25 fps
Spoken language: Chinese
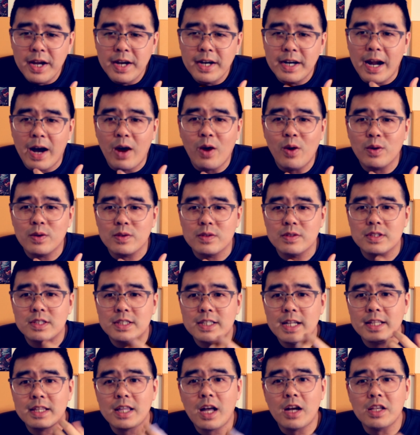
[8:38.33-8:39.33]
然后
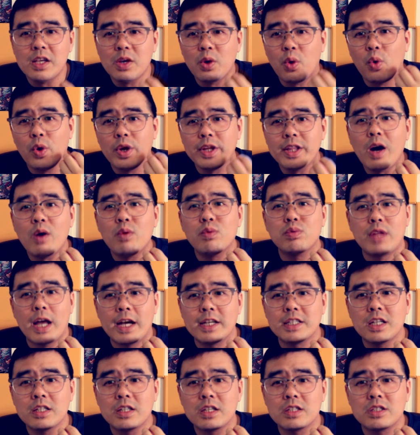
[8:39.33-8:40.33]
在当你回到舞台
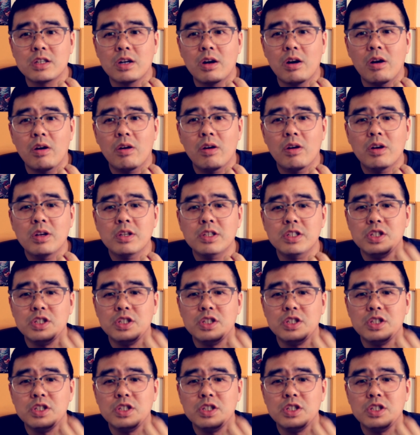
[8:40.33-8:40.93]
上的时候，